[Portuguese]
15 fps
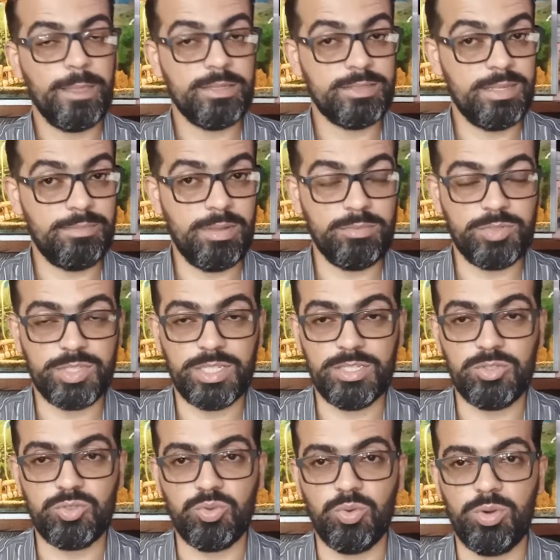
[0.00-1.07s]
Sabemos que
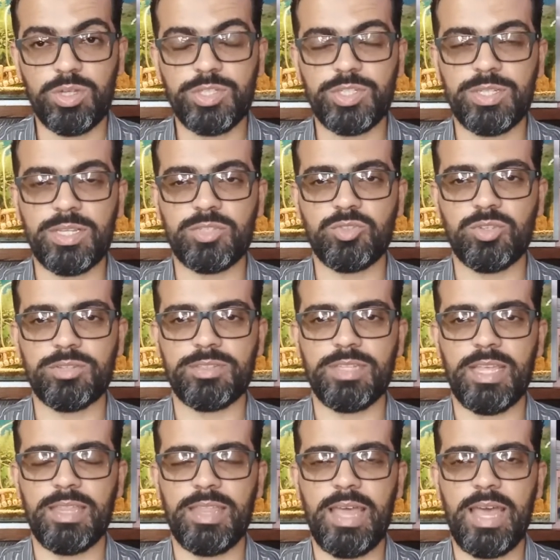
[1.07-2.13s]
isso hoje na
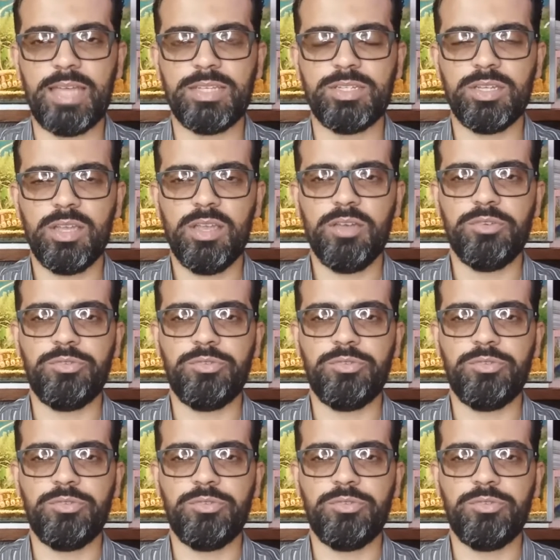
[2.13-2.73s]
sociedade